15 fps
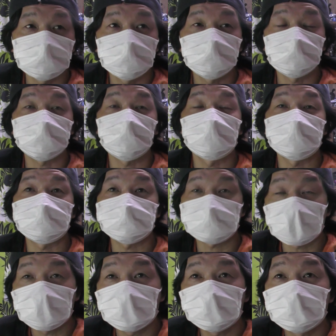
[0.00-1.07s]
ことがです
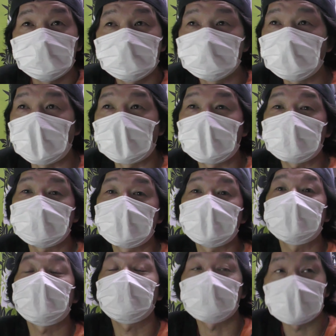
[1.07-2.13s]
ね、まあ上がって
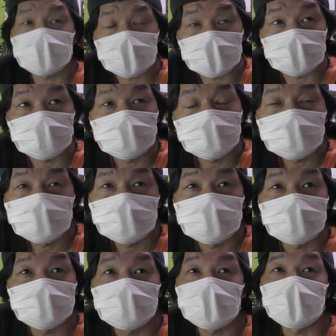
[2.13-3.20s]
きた時に、
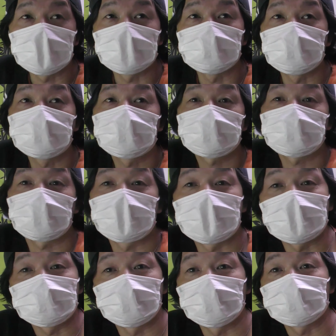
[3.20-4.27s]
えー、僕の
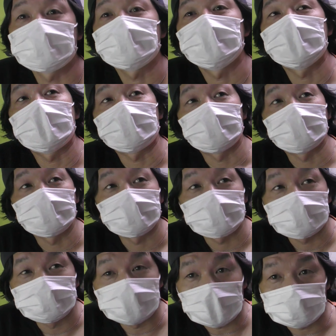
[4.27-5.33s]
トレーラーもあの、
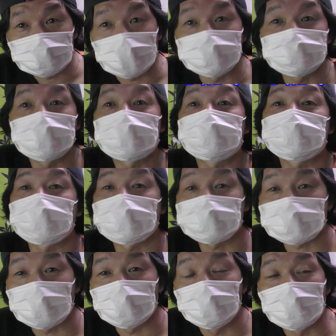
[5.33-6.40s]
クラック入ってたじゃないで
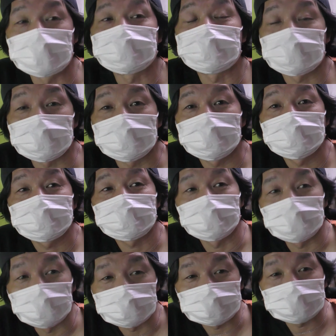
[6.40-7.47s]
すか。割れたり。
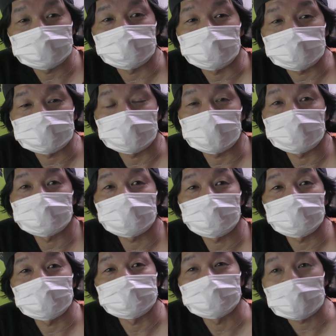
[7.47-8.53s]
走行テスト重ねるた
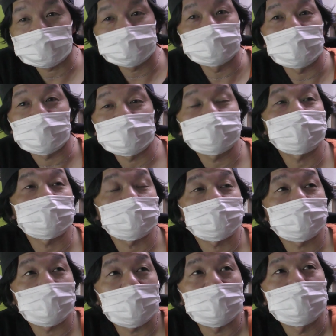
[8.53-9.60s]
びにクラックが入ったり
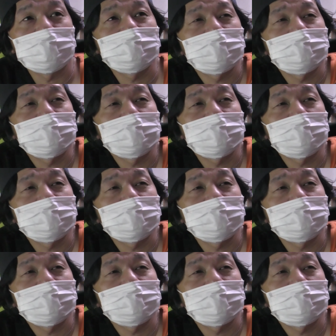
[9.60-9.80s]
とか、